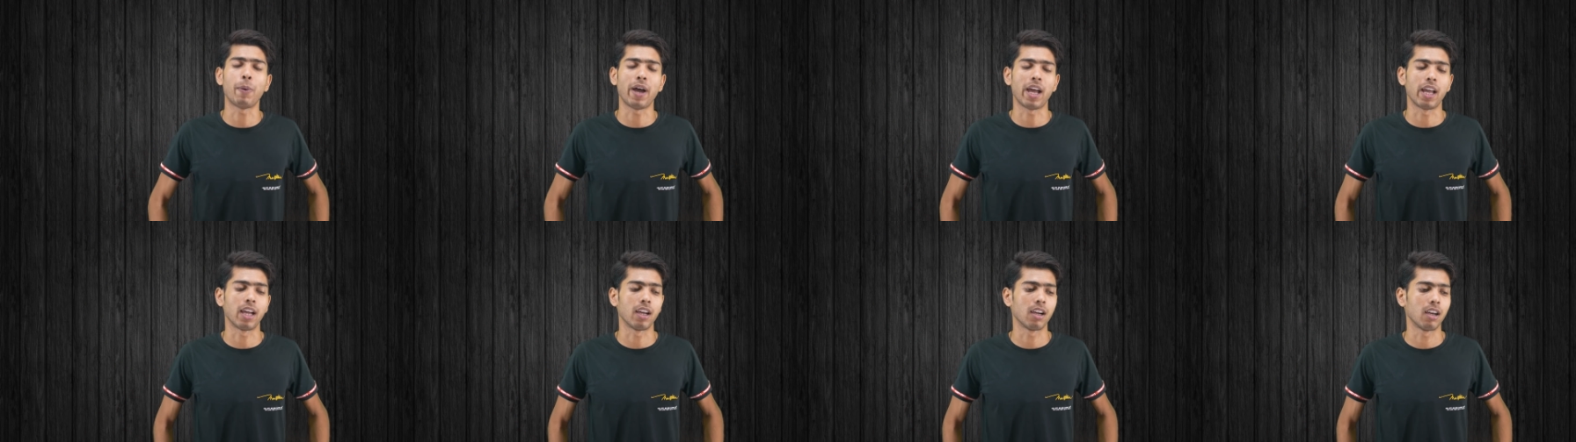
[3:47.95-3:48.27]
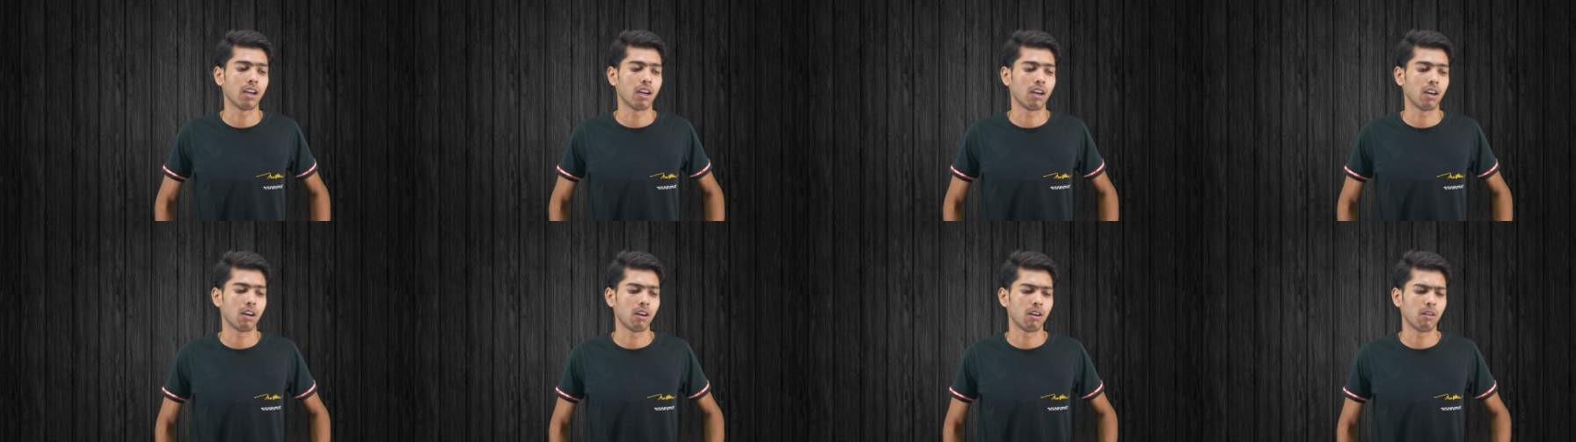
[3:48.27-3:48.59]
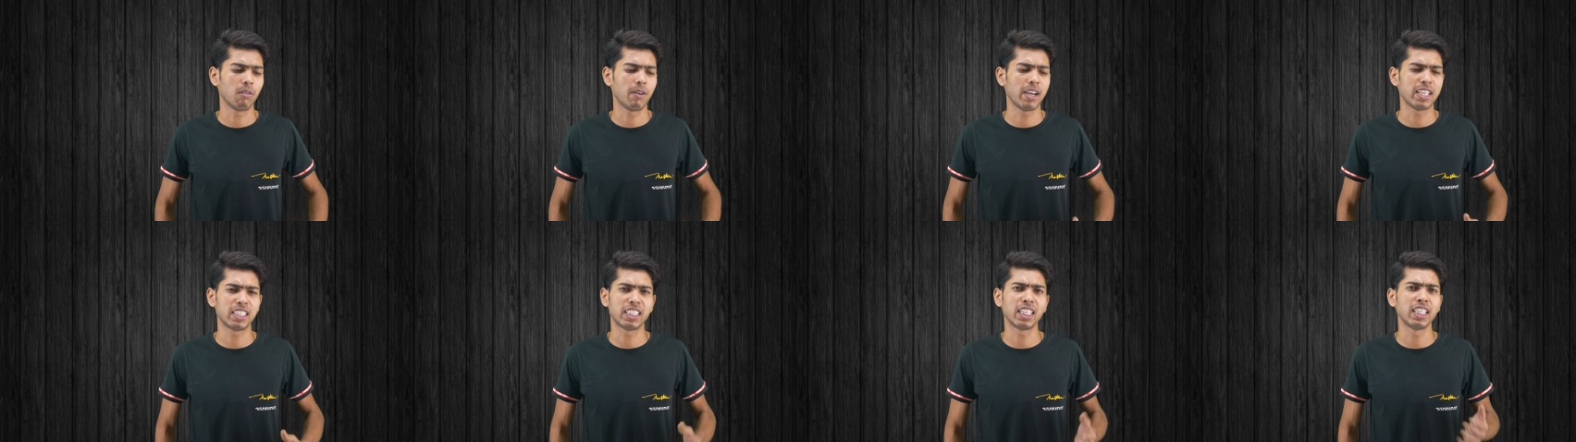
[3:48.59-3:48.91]

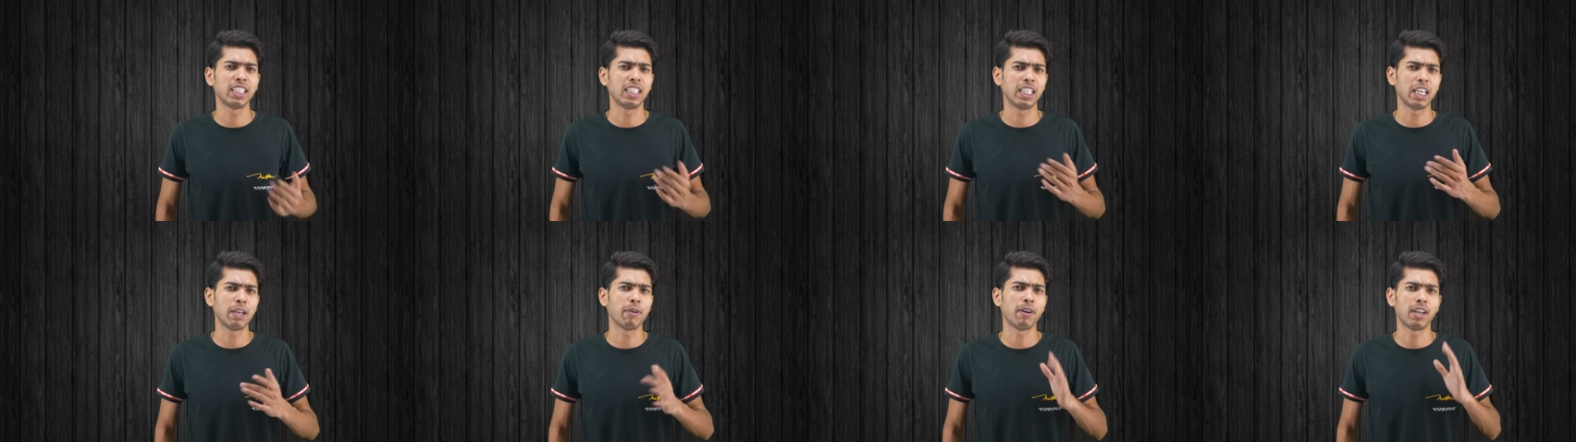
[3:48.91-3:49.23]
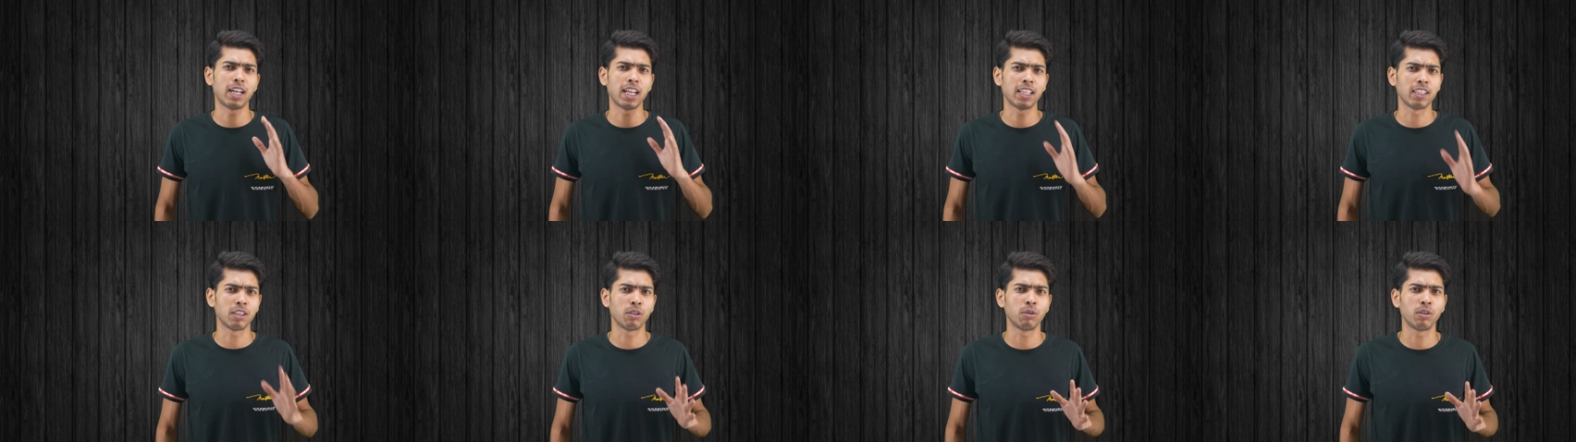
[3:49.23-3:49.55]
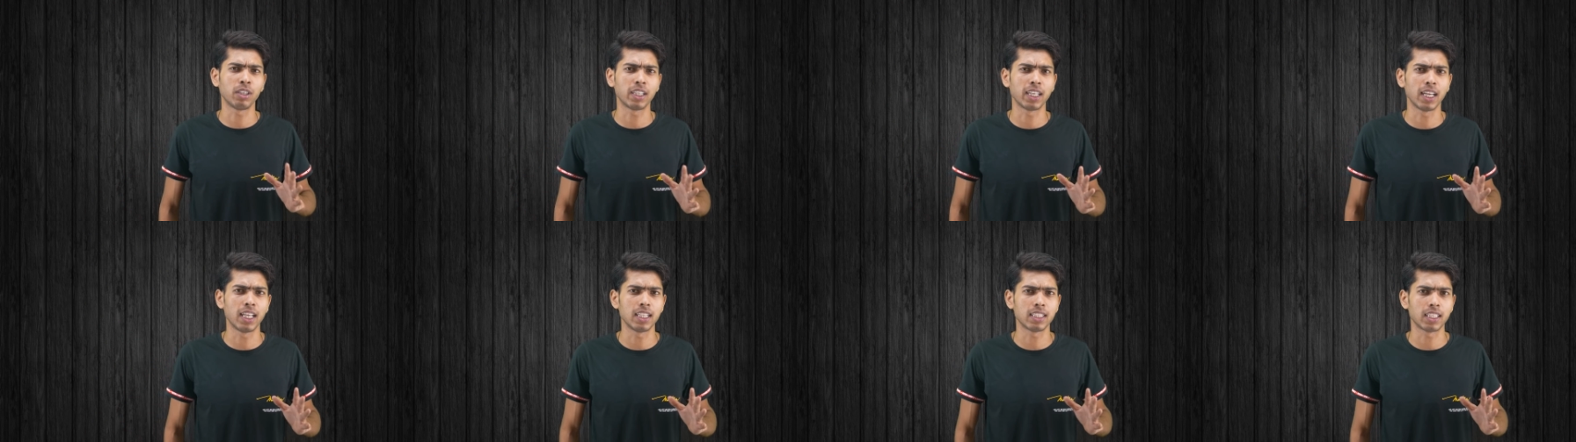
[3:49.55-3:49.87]
पाए वैसे ये वाला
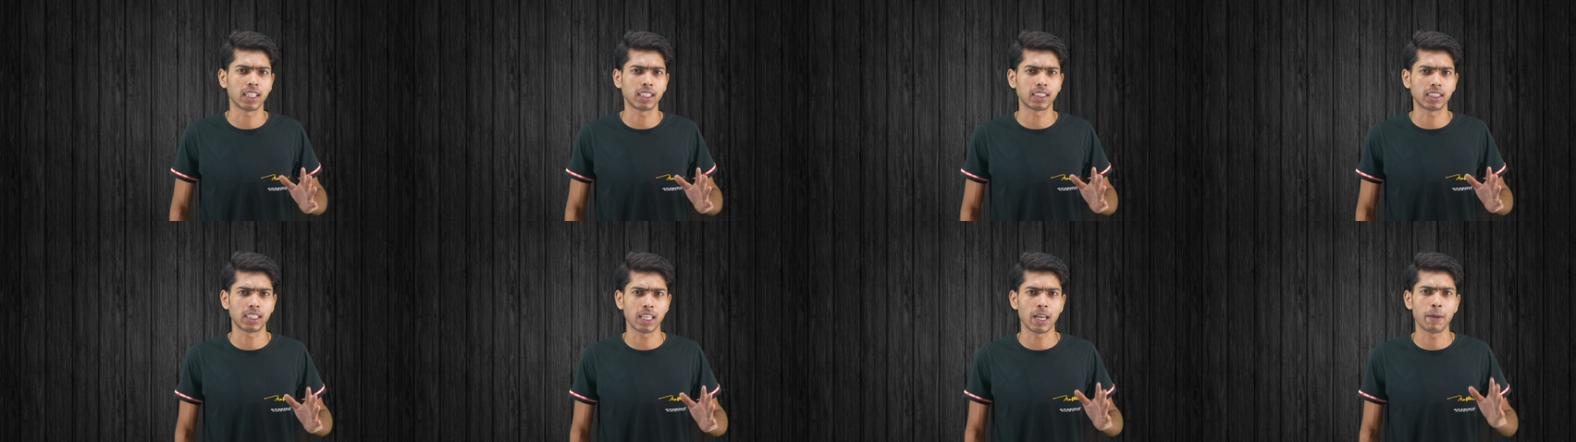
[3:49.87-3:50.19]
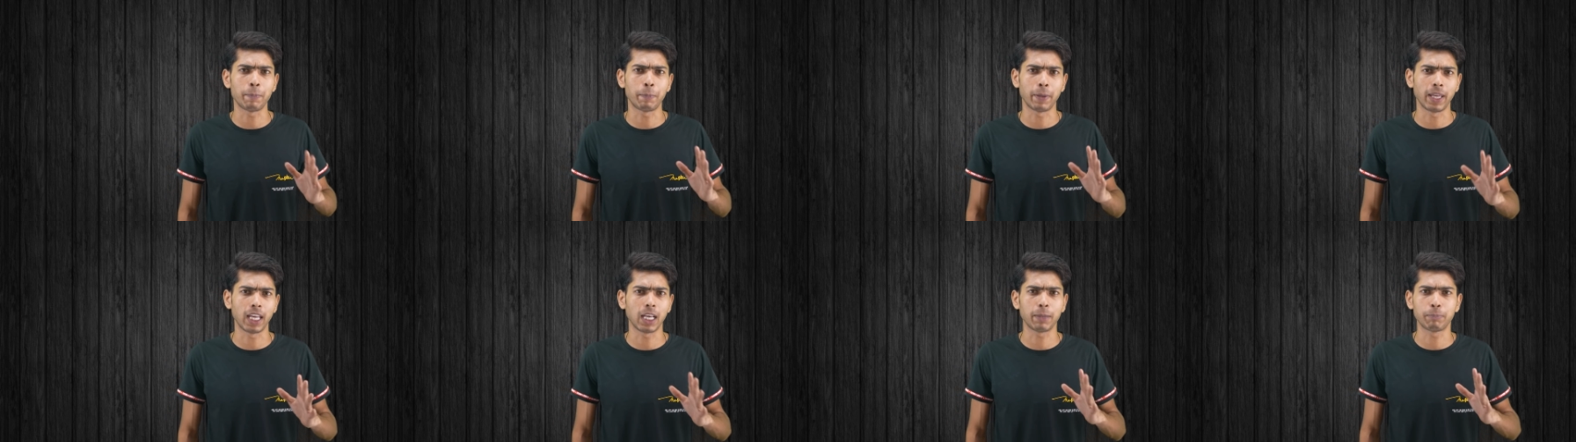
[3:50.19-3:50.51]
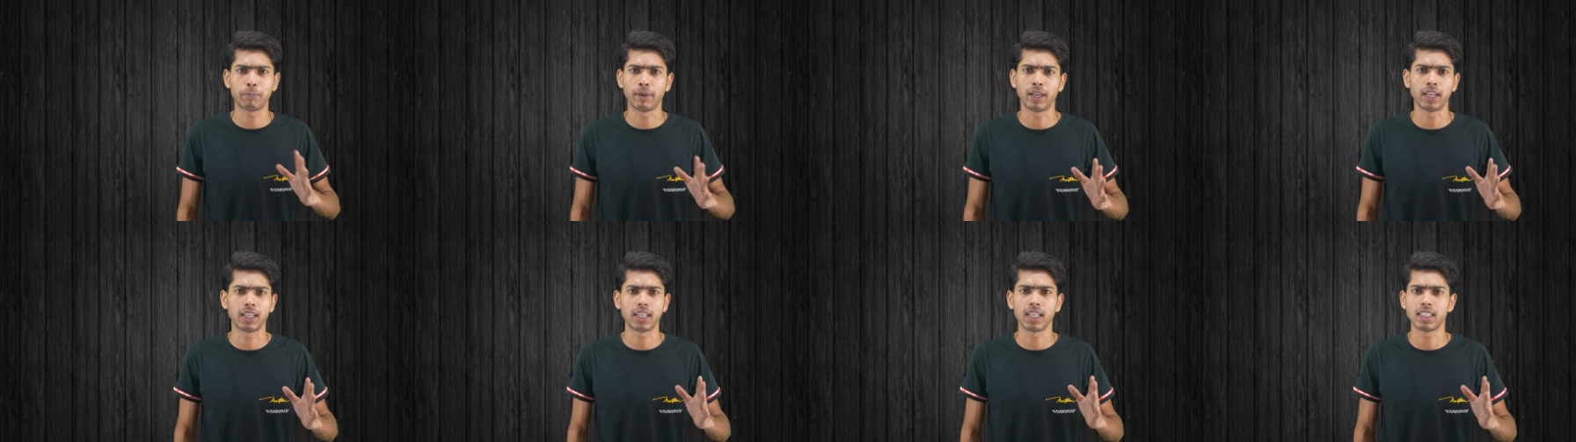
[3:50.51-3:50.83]
जरूर खेल सकते हैं फेंक
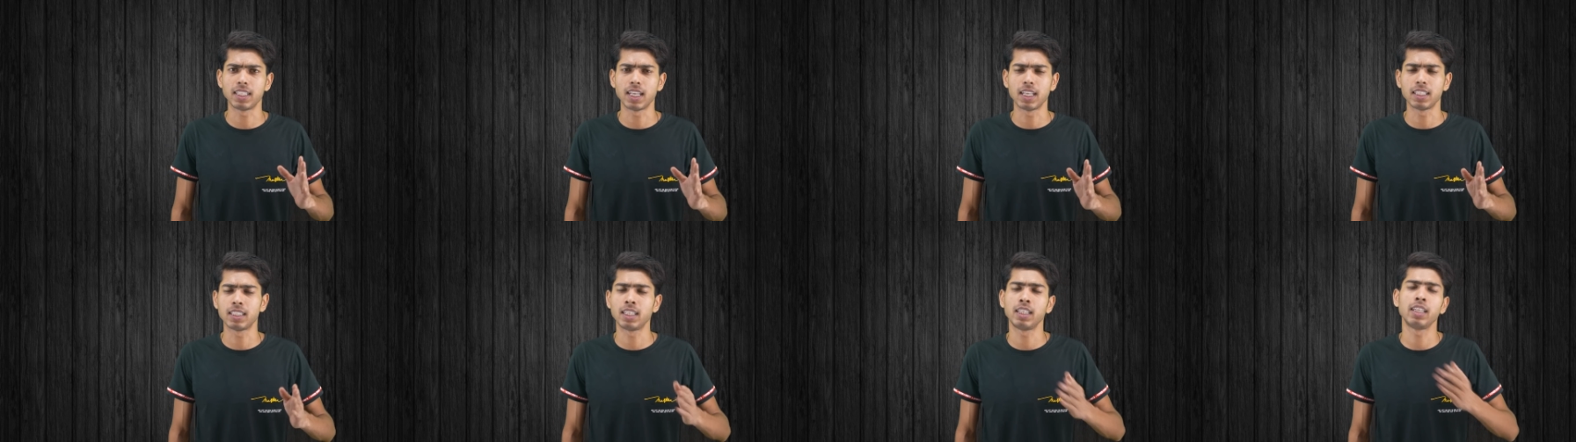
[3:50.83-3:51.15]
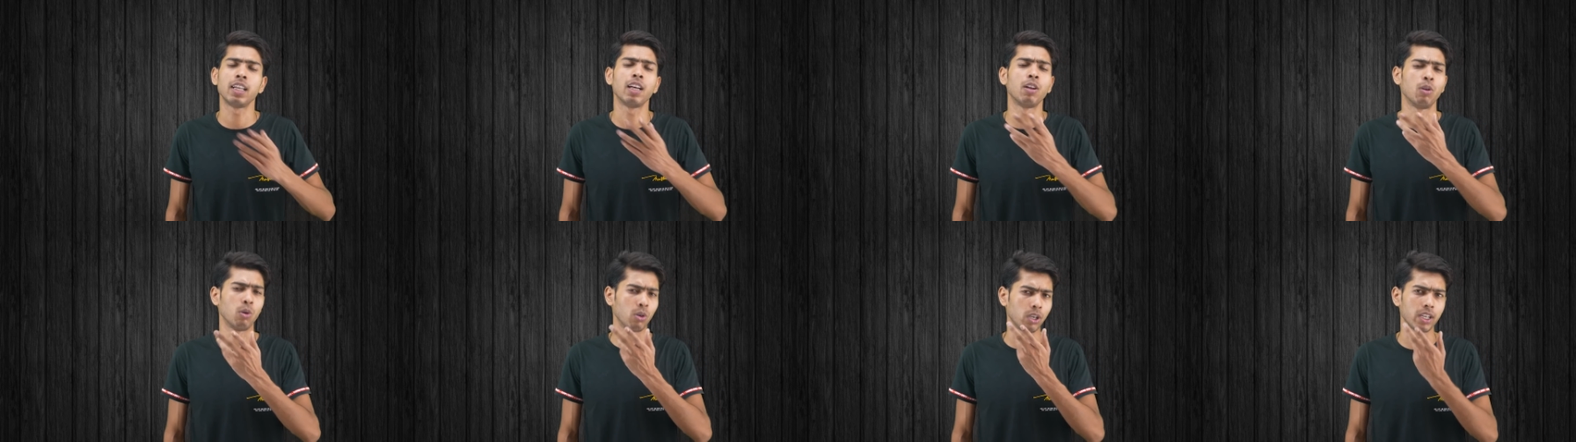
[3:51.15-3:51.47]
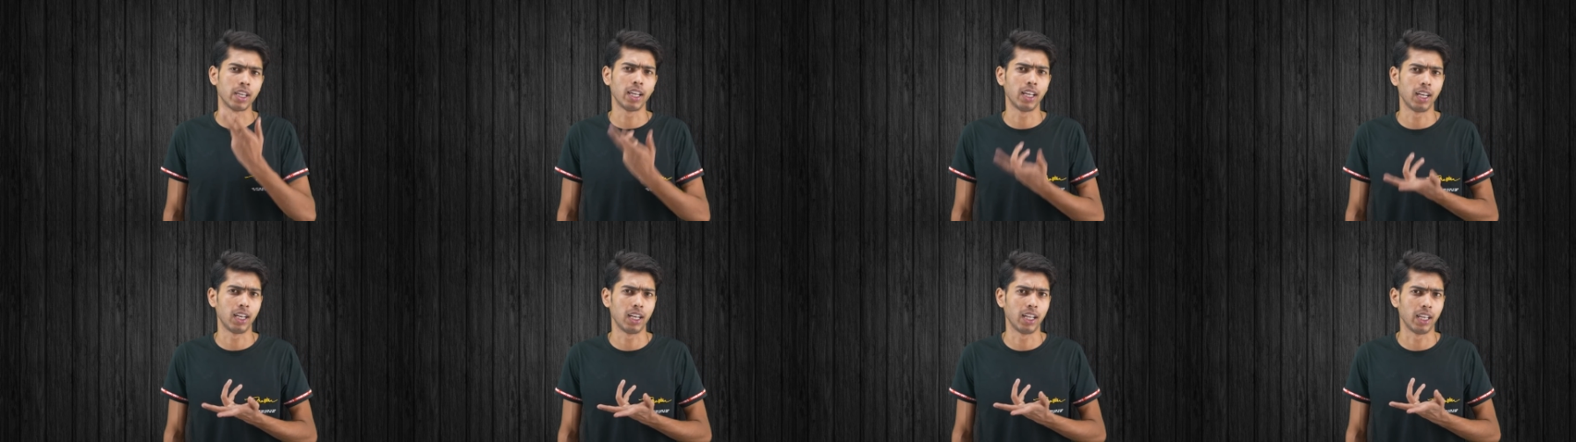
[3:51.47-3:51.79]
फेंक के जैसे ये लोग
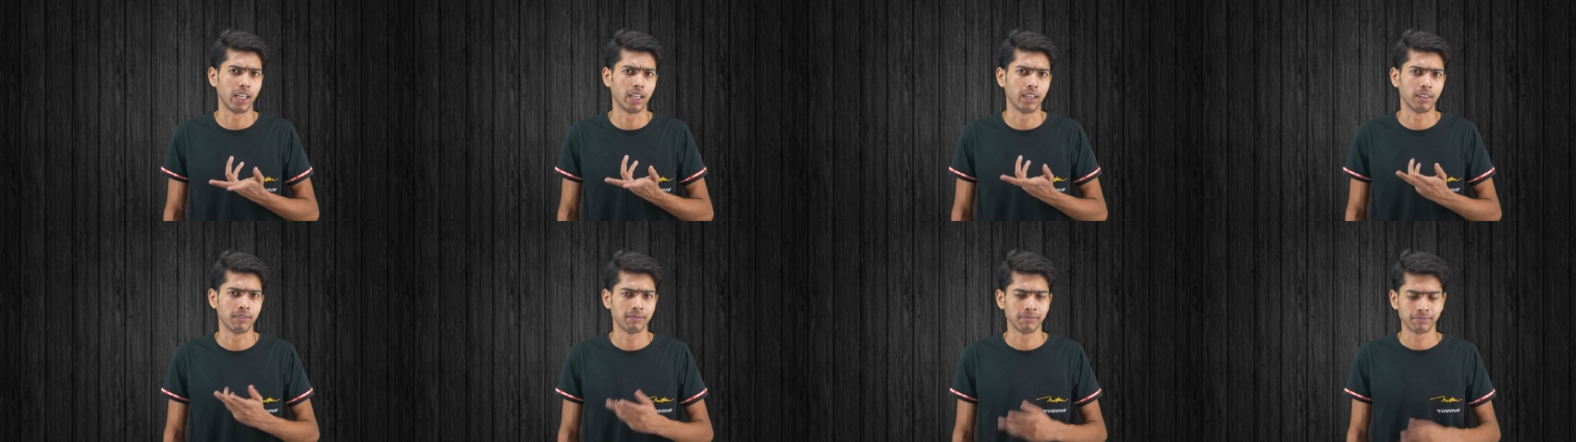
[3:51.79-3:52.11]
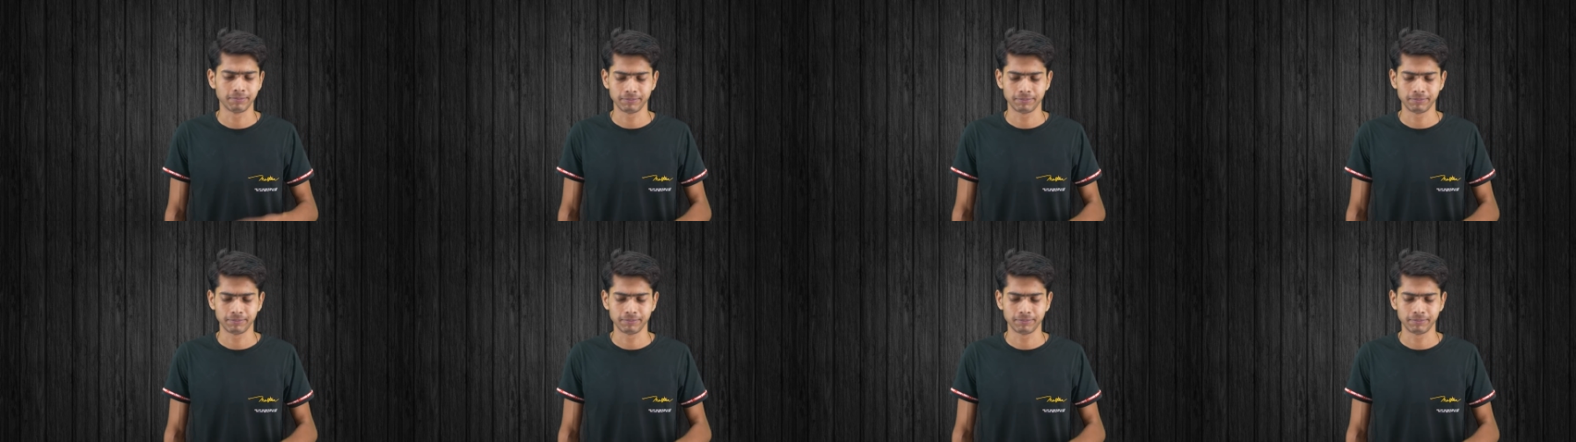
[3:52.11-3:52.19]
खेल रहे